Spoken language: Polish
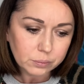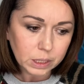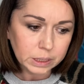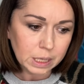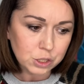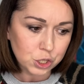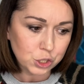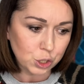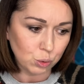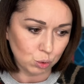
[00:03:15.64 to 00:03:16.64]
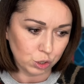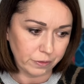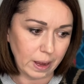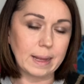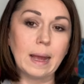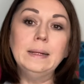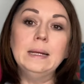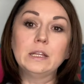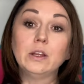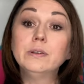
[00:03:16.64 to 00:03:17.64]
i najczęściej używana.
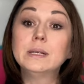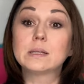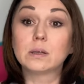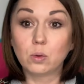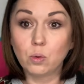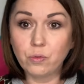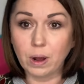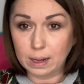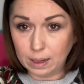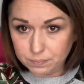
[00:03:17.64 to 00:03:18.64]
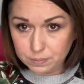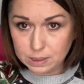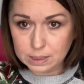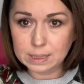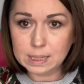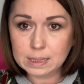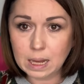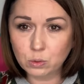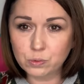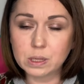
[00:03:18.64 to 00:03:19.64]
No więc uwaga. Ze
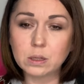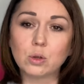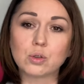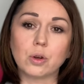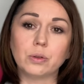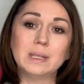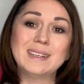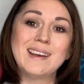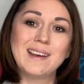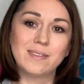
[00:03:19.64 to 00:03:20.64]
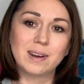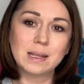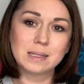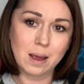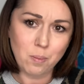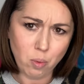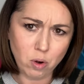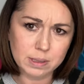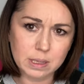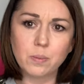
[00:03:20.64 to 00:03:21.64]
Stanów Zjednoczonych wraca
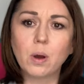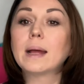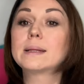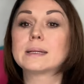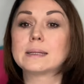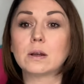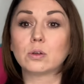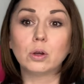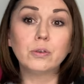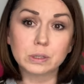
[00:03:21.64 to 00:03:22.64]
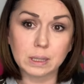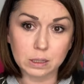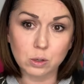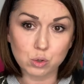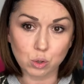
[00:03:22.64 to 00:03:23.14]
polski bohater narodowy Tadeusz